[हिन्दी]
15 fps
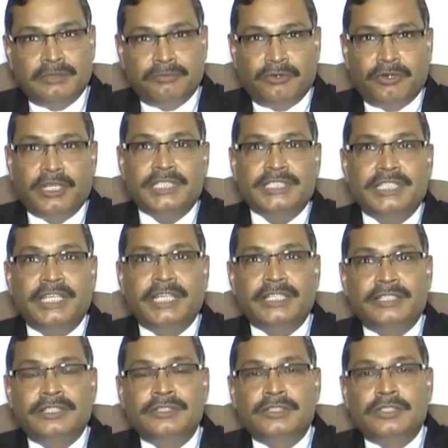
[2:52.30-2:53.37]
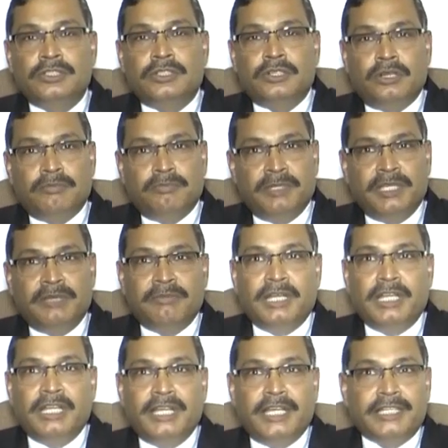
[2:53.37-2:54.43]
फॉरेस्ट एक्ट और
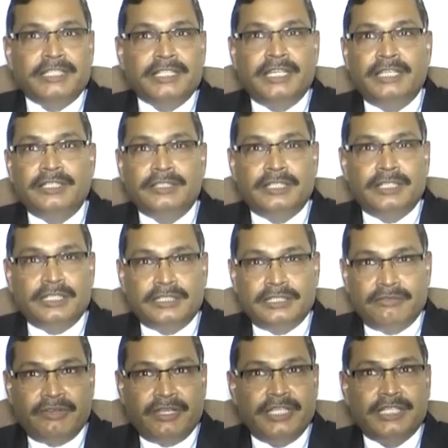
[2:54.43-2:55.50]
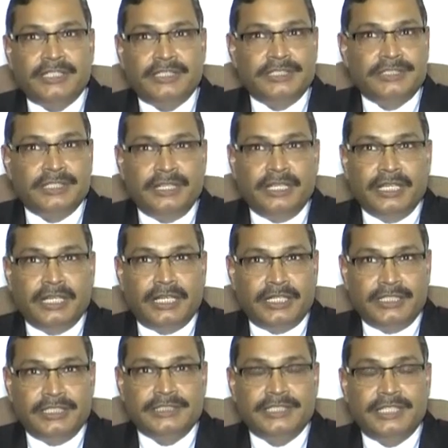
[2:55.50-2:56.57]
पीएमएलए एक्ट के अंतर्गत एफआईआर दर्ज करने का
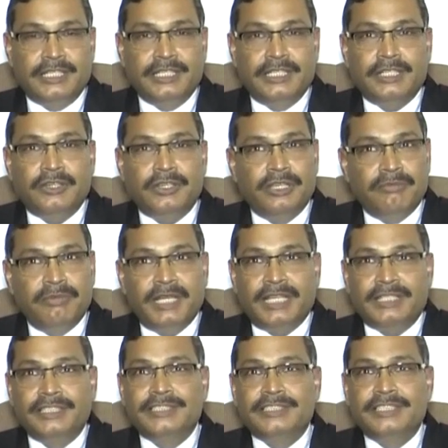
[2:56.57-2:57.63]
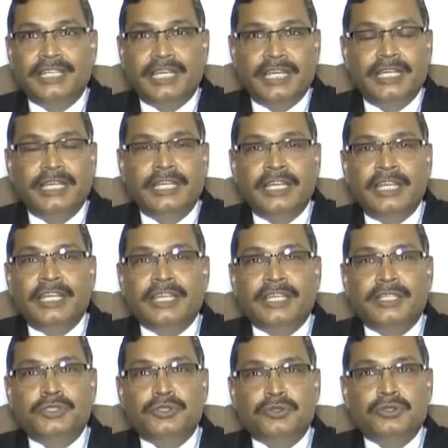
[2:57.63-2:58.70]
आदेश जारी किया और ये भी आदेश दिया है
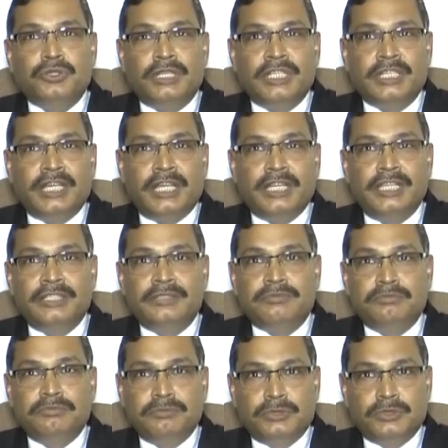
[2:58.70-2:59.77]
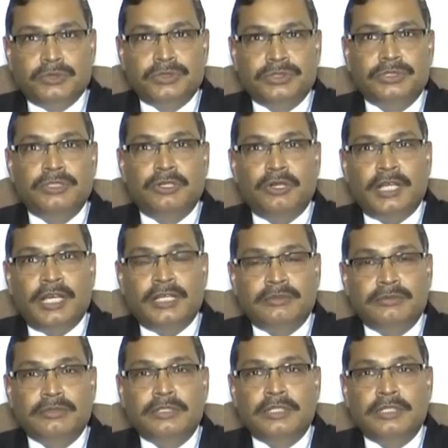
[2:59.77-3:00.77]
कि जो जो अधिकारी उस दौरान